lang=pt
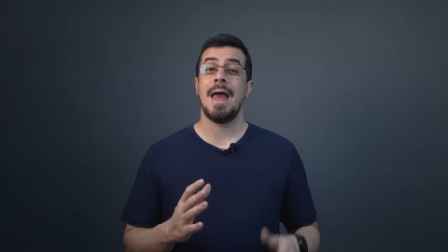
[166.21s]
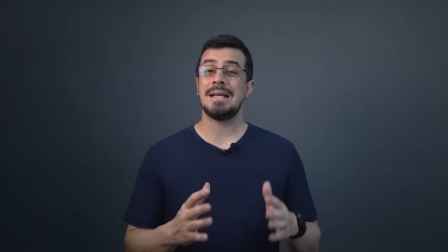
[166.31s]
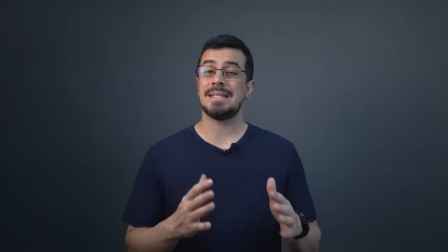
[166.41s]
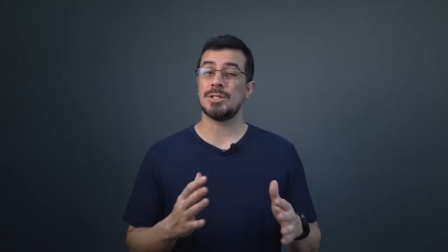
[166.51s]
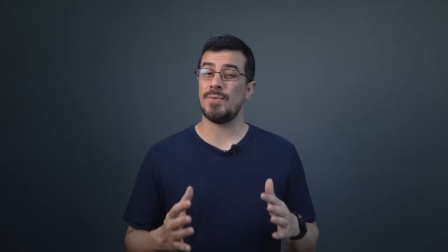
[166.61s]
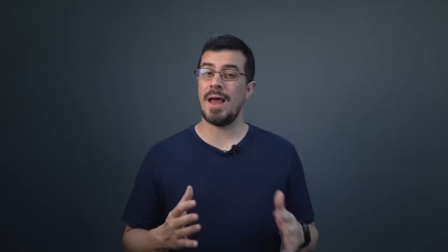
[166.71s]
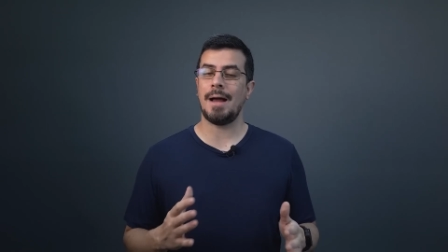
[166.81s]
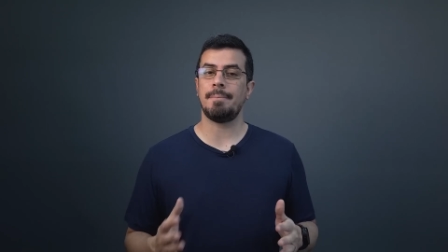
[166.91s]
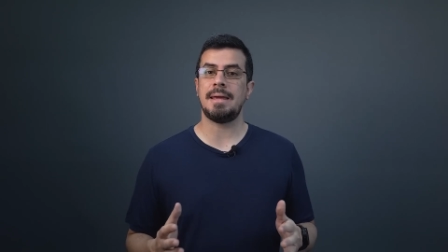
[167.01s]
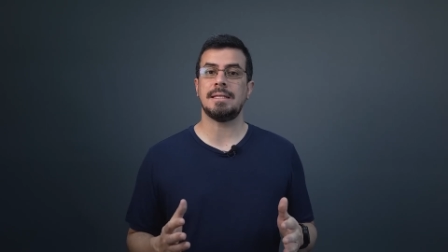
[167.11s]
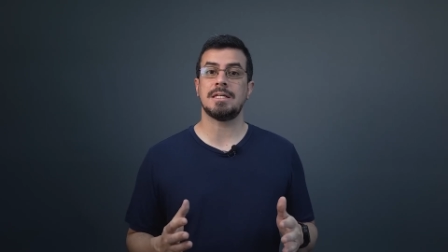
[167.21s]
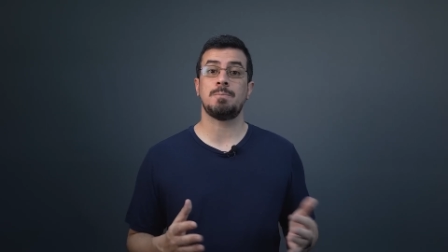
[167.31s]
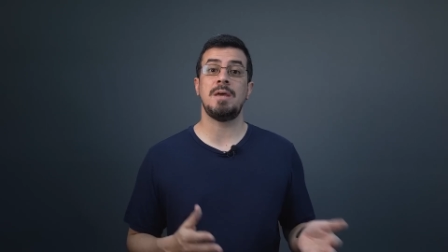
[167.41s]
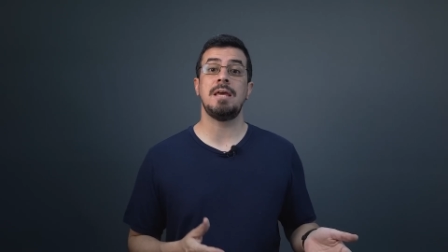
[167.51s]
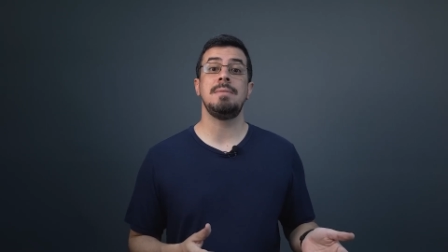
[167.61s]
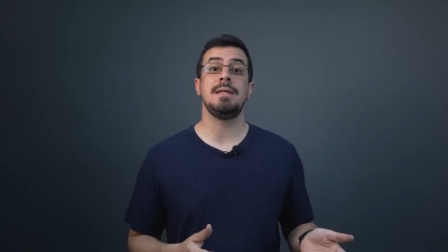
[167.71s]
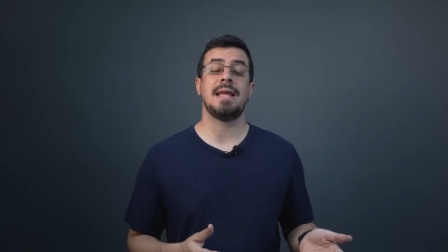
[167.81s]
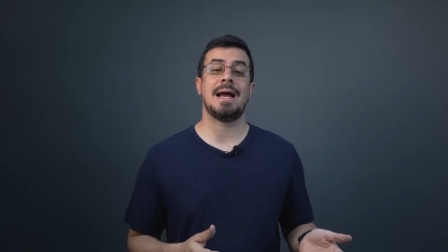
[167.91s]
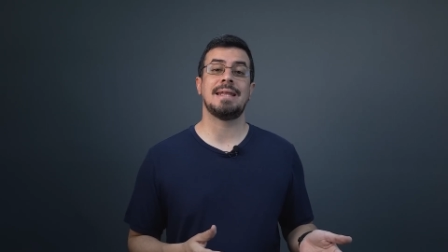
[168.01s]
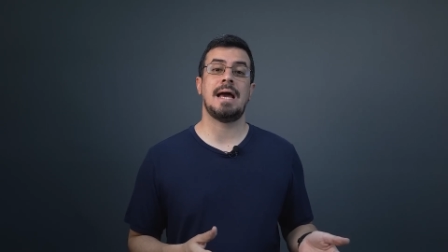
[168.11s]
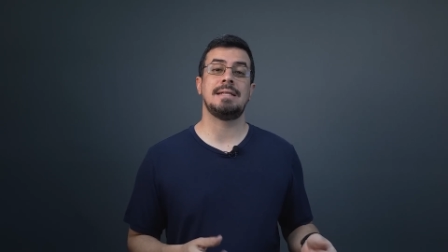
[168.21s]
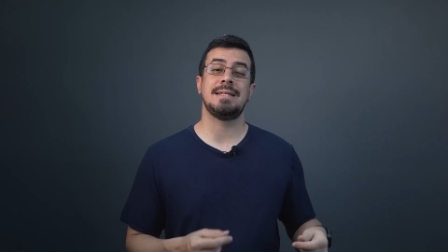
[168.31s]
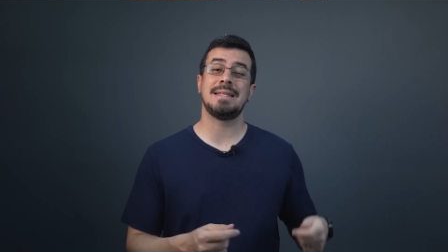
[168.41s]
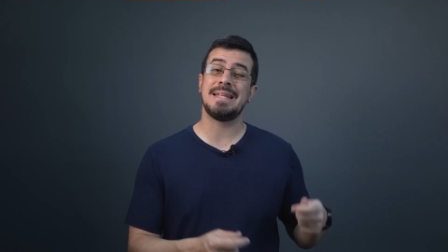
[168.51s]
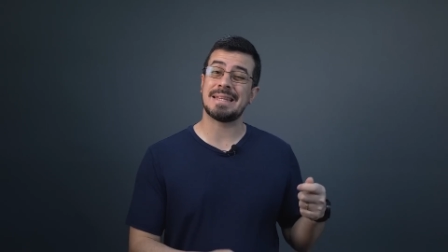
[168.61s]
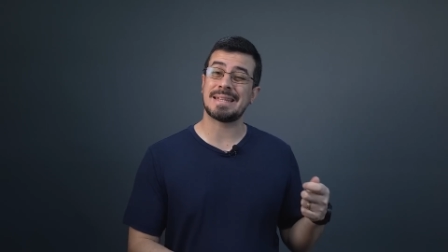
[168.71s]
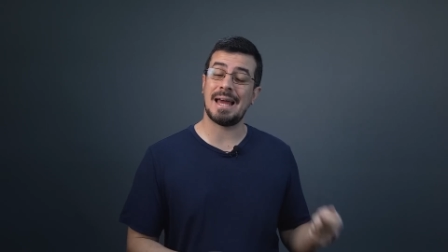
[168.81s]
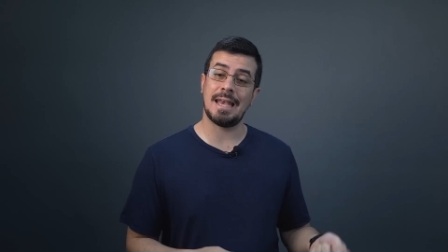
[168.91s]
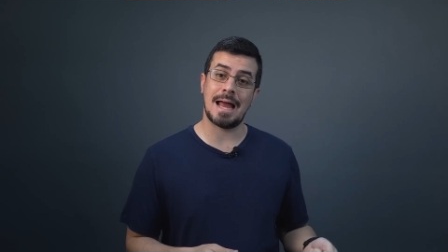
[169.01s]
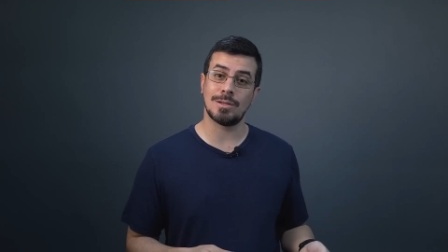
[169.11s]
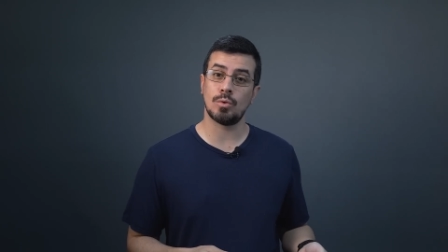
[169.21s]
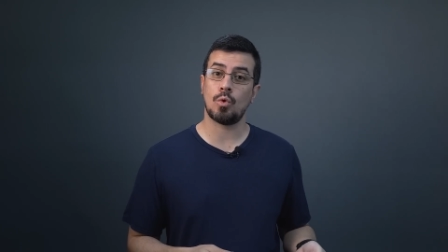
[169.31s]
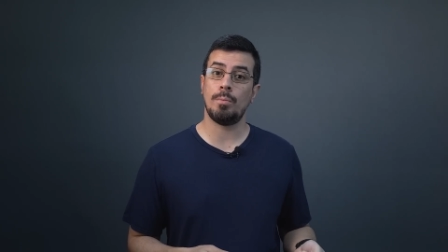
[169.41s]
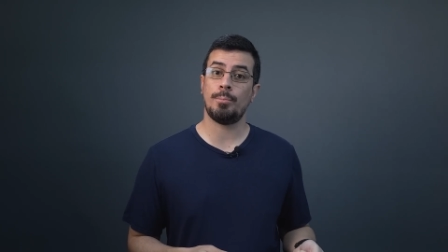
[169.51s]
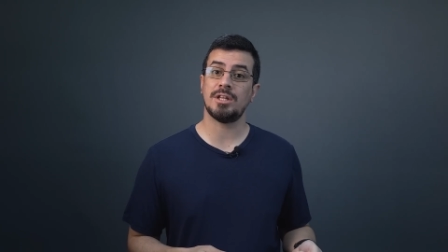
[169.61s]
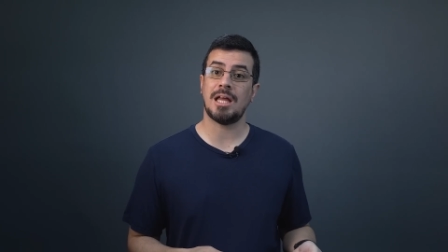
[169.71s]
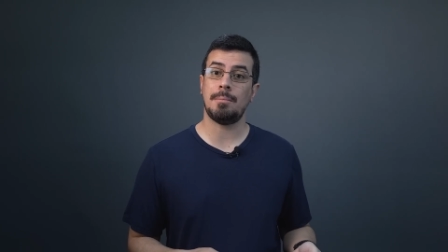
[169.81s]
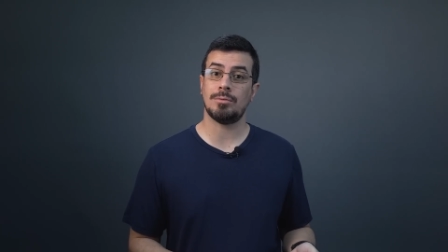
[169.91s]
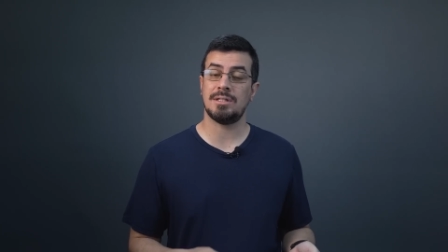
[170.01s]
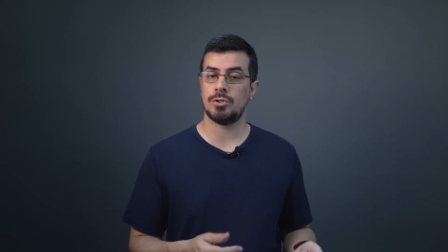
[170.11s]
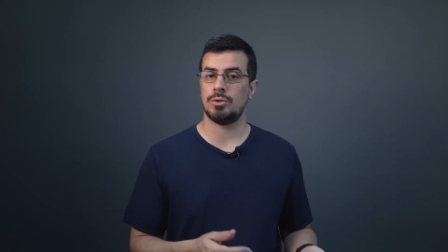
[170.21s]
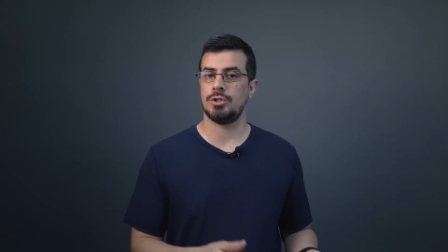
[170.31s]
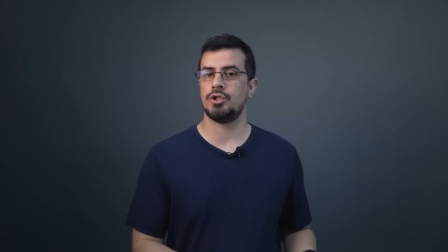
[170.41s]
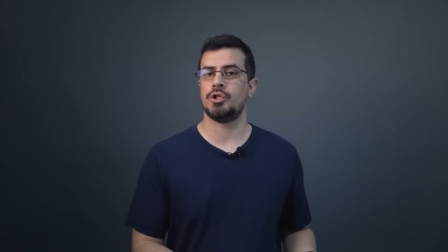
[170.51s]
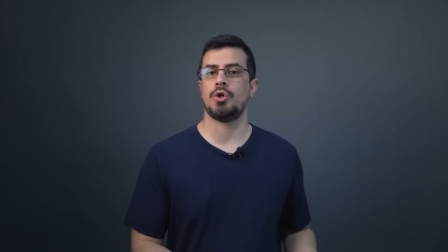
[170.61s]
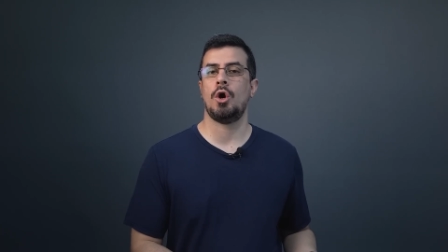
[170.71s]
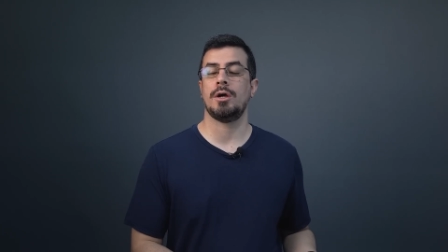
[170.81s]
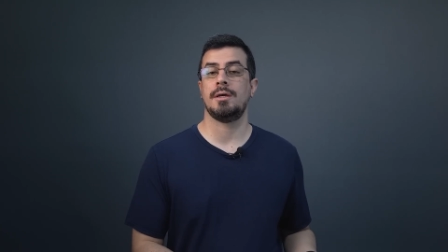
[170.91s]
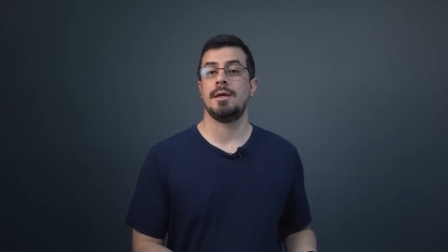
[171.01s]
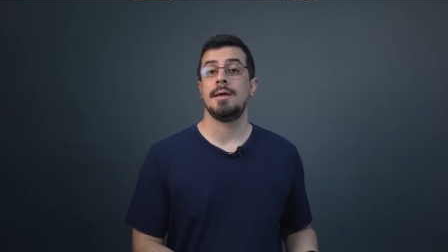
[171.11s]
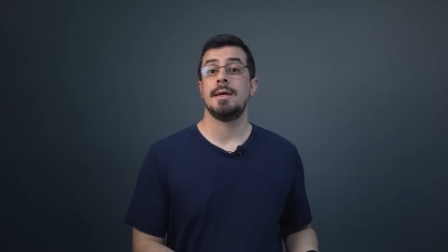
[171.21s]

Essas ferramentas permitem a análise detalhada do comportamento das ondas de choque,